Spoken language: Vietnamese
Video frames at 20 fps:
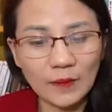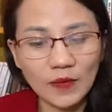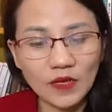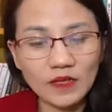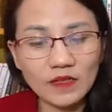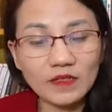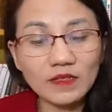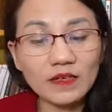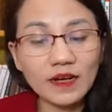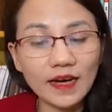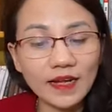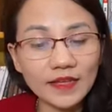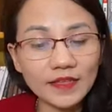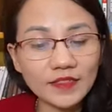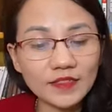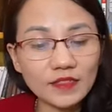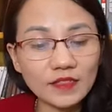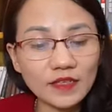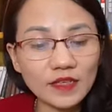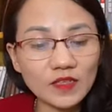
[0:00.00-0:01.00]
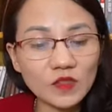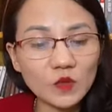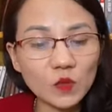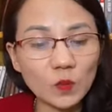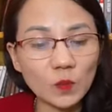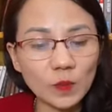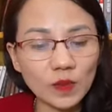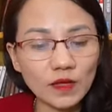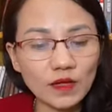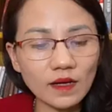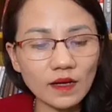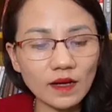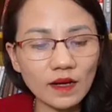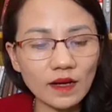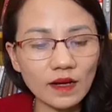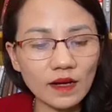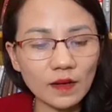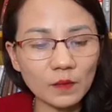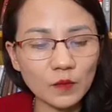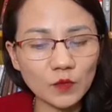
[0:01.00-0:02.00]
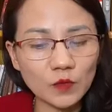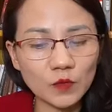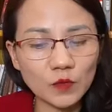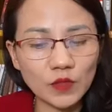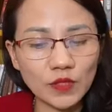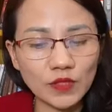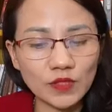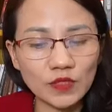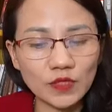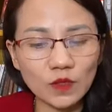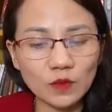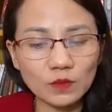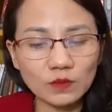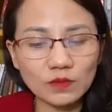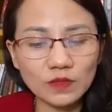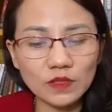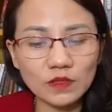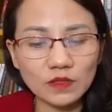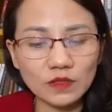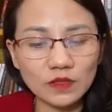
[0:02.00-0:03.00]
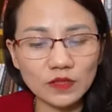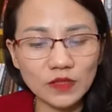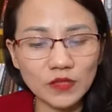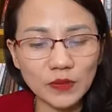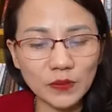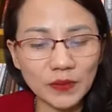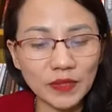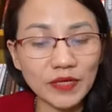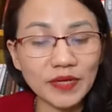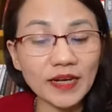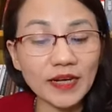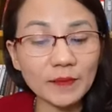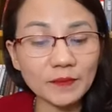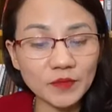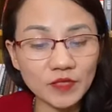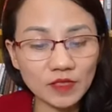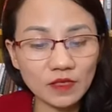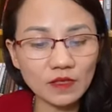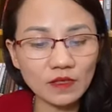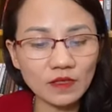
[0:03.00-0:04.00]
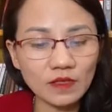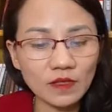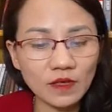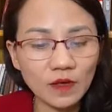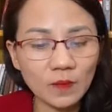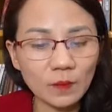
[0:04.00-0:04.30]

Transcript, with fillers: Cảm ơn thức ăn trước khi dùng bữa là một truyền thống từ nhiều nghìn năm trước,